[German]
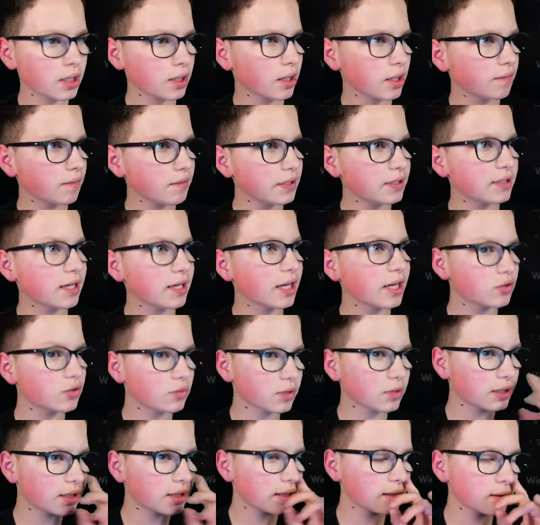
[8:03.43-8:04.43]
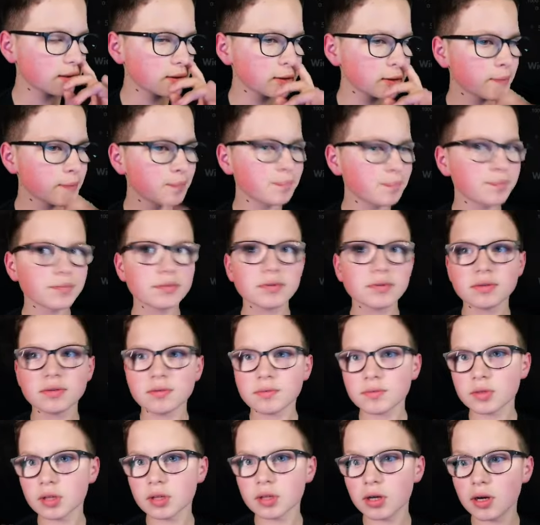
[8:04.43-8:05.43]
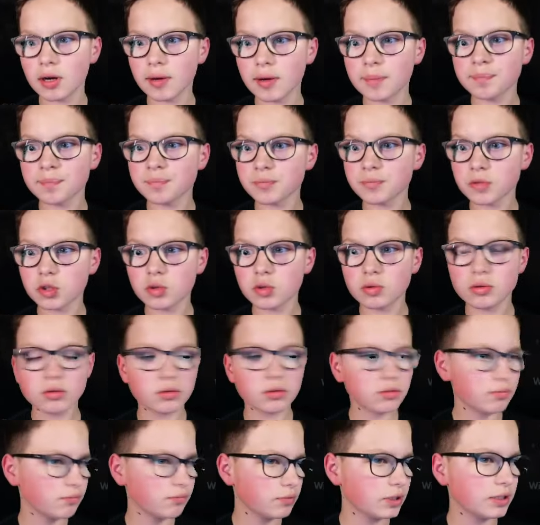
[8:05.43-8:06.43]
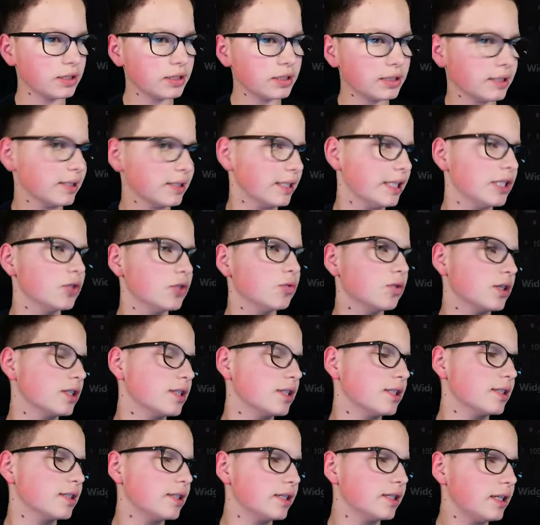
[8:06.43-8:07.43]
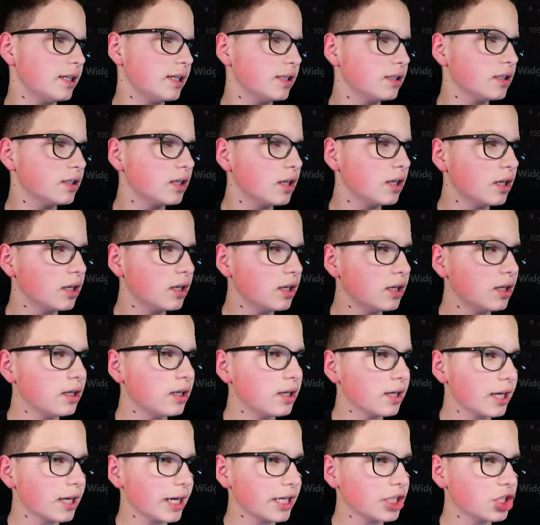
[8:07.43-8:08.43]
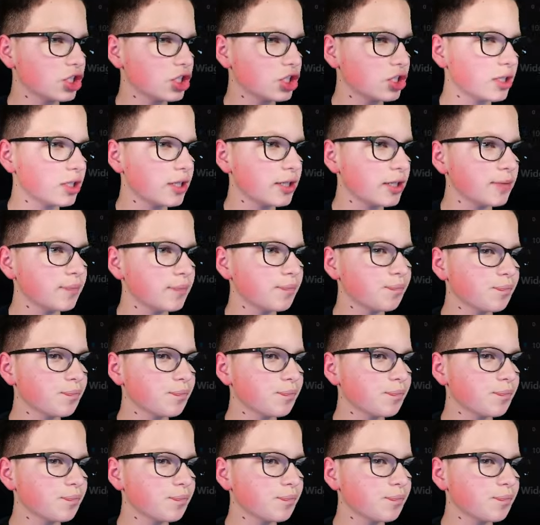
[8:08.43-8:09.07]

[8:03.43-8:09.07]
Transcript: wie ich es gerade sogar teste. Ähm, und ihr seht, das geht sogar tatsächlich recht schnell.